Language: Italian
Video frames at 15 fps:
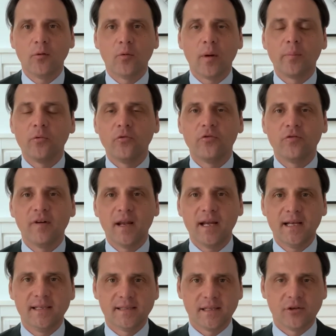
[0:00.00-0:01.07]
una
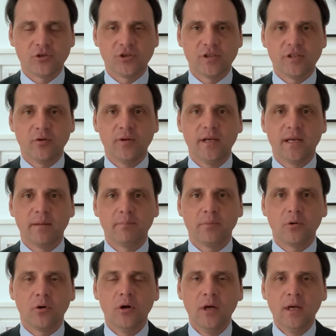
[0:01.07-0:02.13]
plusvalenza da cessione
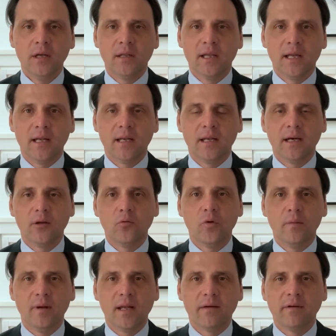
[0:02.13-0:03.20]
cripto nel
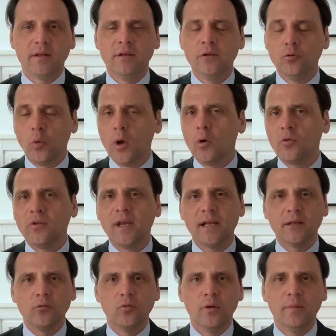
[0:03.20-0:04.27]
2022 o
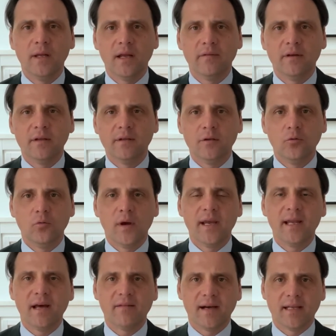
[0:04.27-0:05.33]
dal 2022
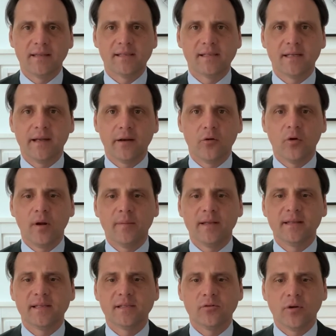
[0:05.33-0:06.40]
in avanti se le
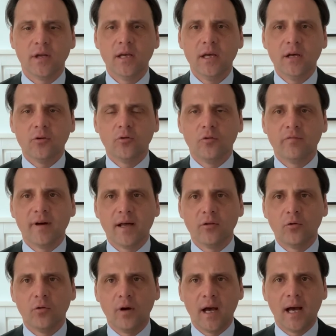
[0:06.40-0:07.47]
regolamentazioni non
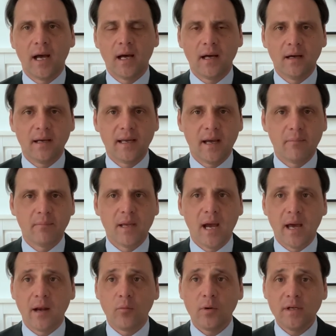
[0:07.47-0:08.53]
vanno a cambiare.